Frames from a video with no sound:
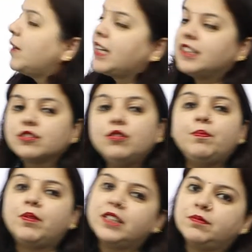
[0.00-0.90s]
माइनस को
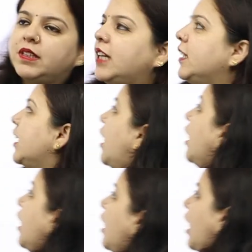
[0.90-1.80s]
प्लस बना देगा
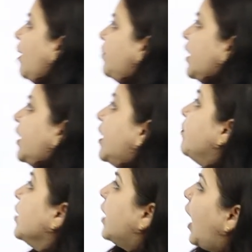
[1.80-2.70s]
आप देखिए
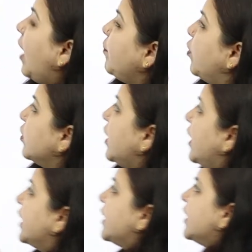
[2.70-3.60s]
आप दो
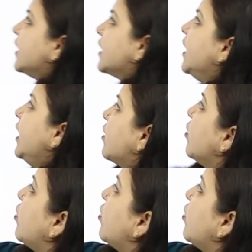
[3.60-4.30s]
तरीके से कर सकते हैं एक तो